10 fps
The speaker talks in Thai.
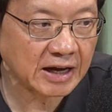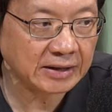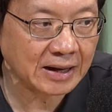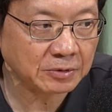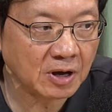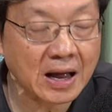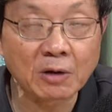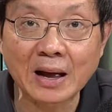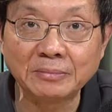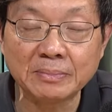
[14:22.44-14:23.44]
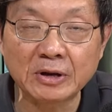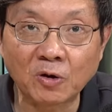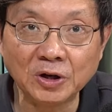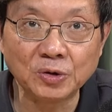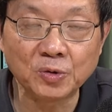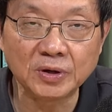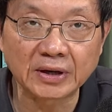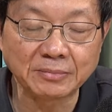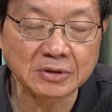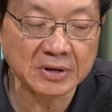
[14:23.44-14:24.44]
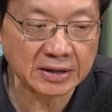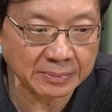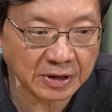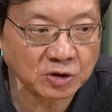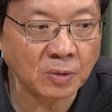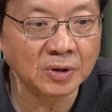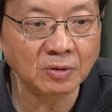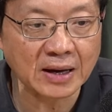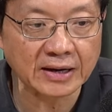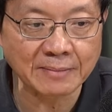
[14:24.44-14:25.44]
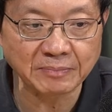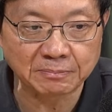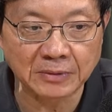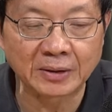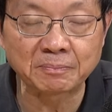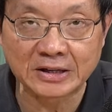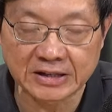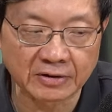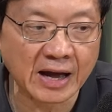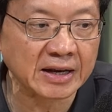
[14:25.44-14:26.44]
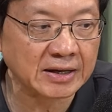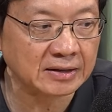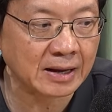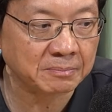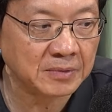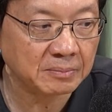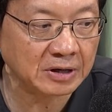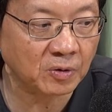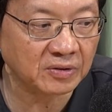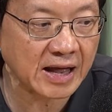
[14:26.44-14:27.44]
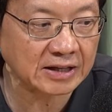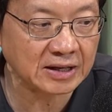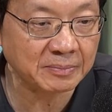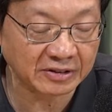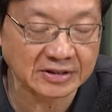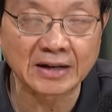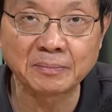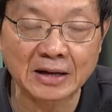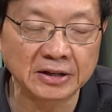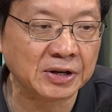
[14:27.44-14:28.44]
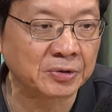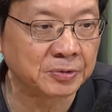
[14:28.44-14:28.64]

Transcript: นะครับลองเอาคำนี้ไปค้นดูนะครับ จะมีคลิปให้ชมด้วยว่าการปิดเปิดเป็นอย่างไรนะครับ เป็นโครงสร้างที่มหัศจรรย์มากทีเดียว